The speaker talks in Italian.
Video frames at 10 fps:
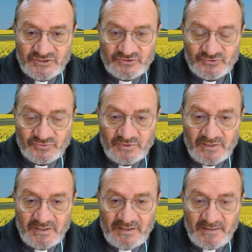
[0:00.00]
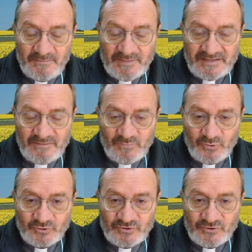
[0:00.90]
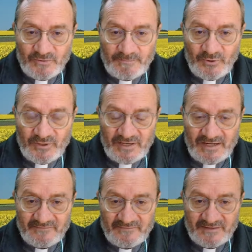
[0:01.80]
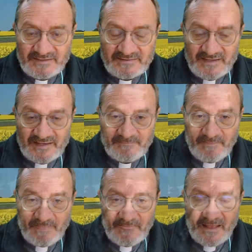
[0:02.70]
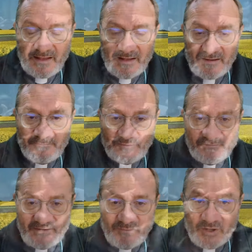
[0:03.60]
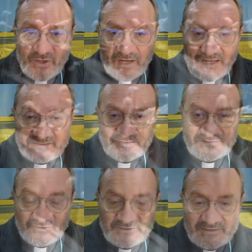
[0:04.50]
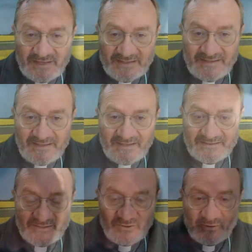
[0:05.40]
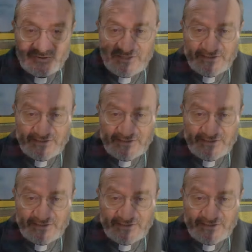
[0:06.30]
Gesù? Perché il mondo si oppone alla verità? Proviamo ad ascoltare che cosa